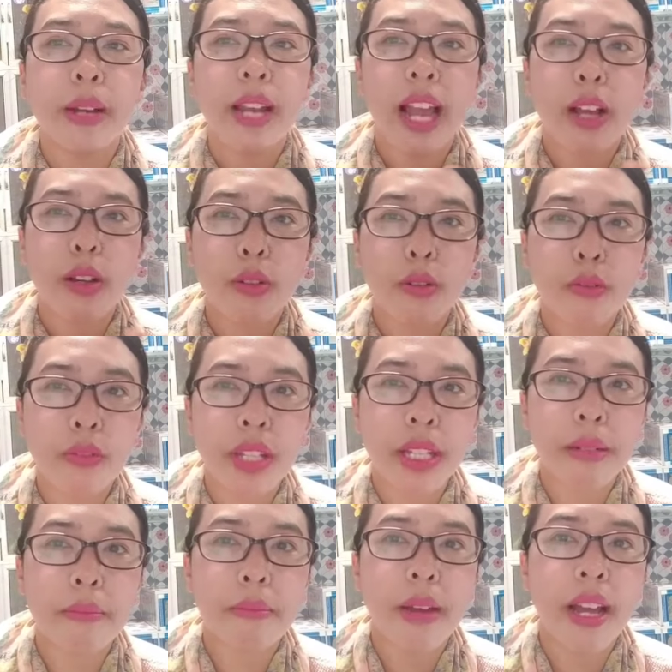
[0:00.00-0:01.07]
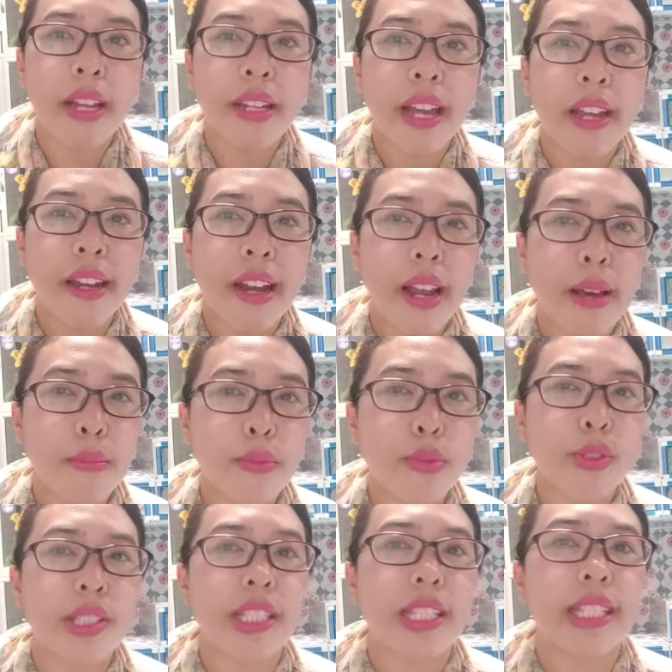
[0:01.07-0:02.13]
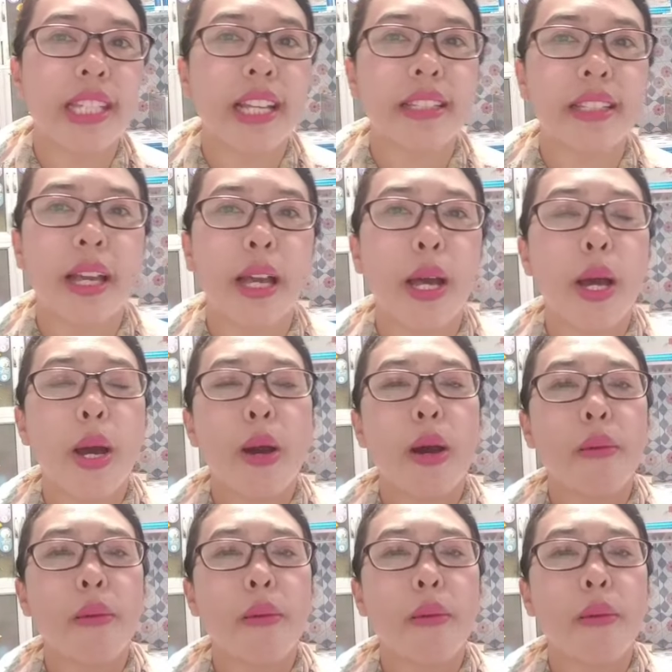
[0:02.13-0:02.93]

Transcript: pelaku firman adalah bukti nyata